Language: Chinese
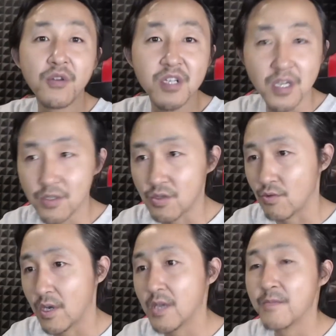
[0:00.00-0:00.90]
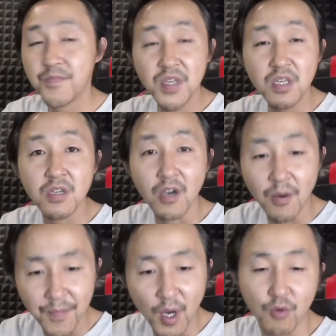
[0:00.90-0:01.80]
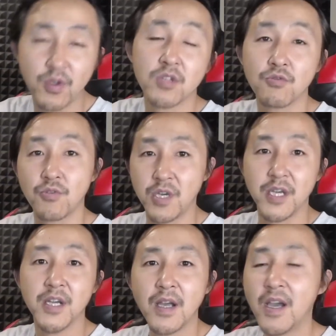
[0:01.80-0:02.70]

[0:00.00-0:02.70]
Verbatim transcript: 一张嘴，辟谣跑断腿。